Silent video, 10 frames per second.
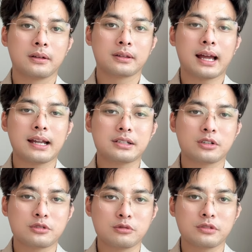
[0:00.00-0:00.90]
它这个
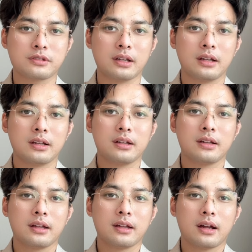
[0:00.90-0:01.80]
数字
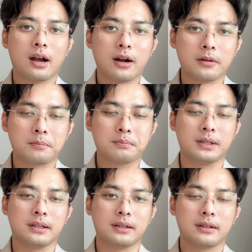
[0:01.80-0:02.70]
二
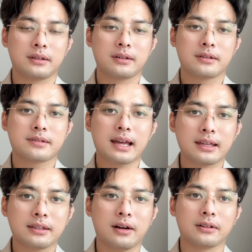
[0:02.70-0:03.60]
比
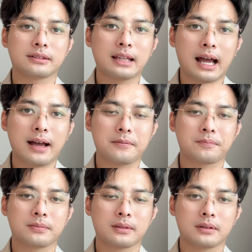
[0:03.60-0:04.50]
三要大，
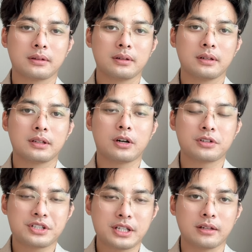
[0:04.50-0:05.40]
要
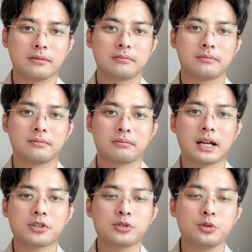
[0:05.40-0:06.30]
近，
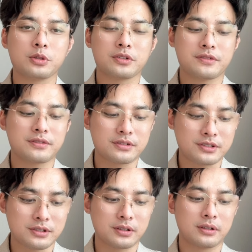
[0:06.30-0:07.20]
它就用个四
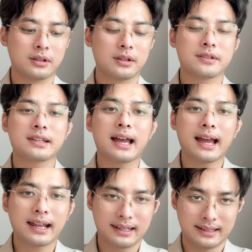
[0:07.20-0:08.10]
十三
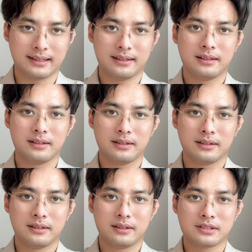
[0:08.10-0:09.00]
里，
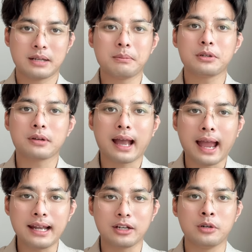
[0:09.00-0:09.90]
前面用个
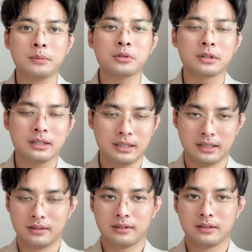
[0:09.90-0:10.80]
海里，后面用个
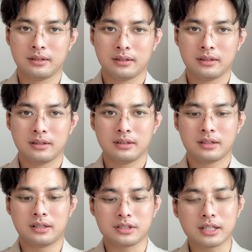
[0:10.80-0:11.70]
里。
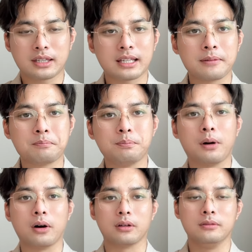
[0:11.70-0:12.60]
可见他的报